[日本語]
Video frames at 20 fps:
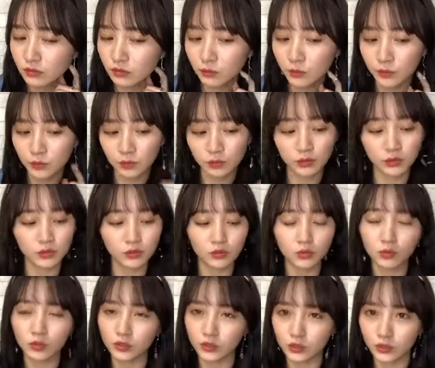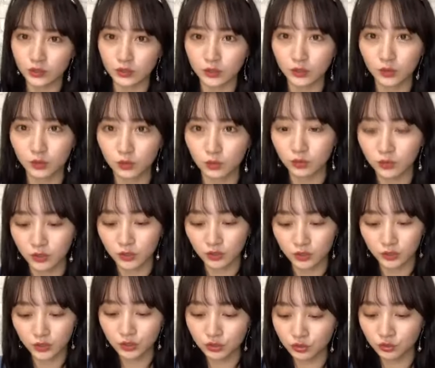今どうなってるか分かんないんですけど
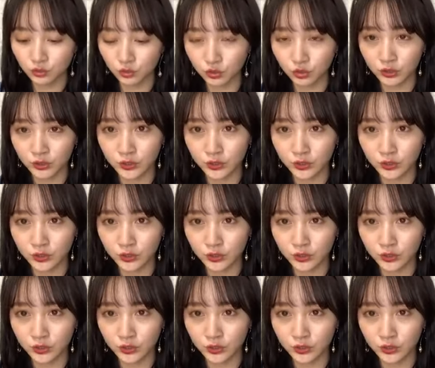26